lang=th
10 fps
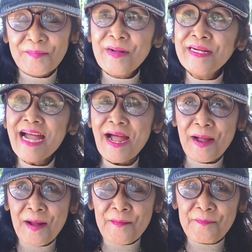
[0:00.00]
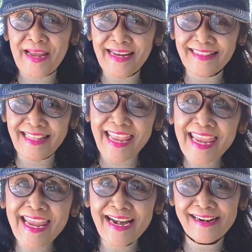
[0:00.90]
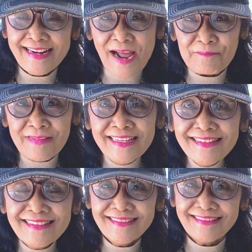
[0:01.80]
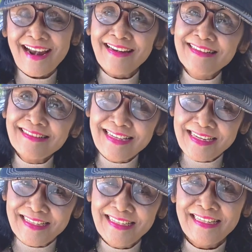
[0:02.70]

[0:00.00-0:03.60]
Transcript: เพื่อเป็นที่รำลึกระลึกถึง